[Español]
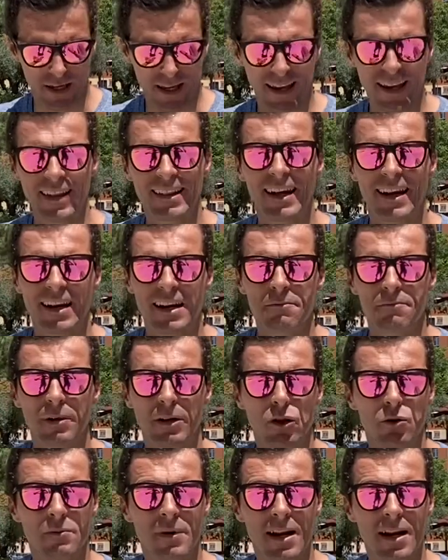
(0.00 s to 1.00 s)
en la rampa
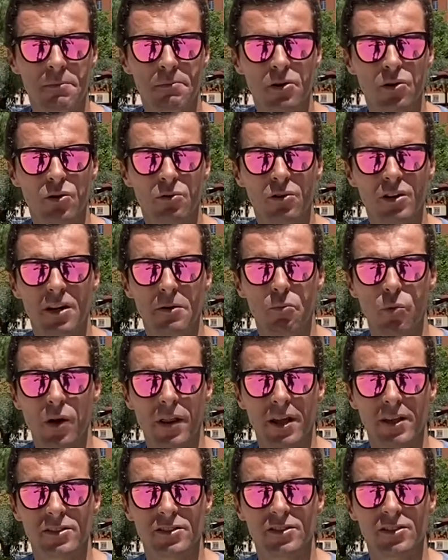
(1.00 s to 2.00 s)
lo más rápido que
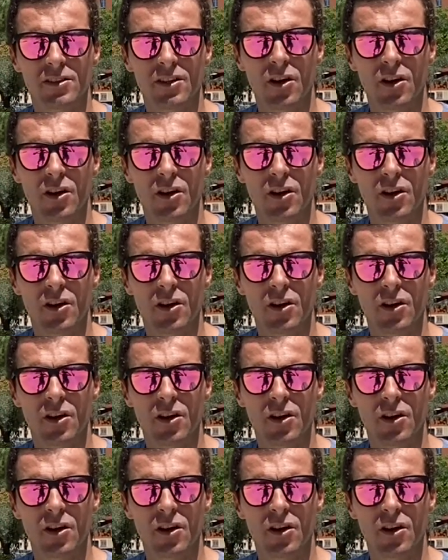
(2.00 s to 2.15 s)
puedas.